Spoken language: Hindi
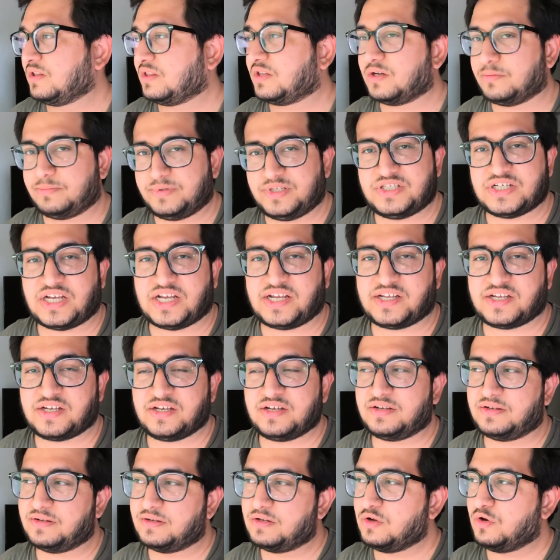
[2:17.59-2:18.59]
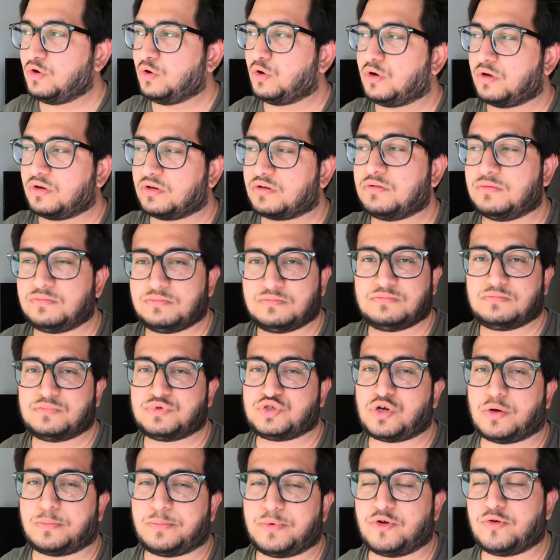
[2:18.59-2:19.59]
तभी जाएंगे और
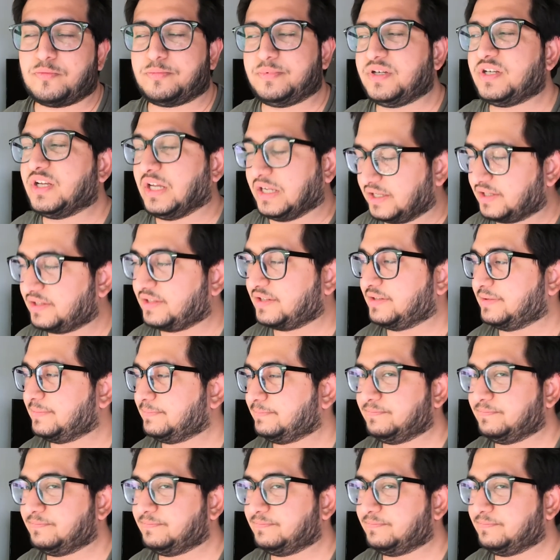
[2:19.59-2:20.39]
शॉपिंग वॉपिंग करेंगे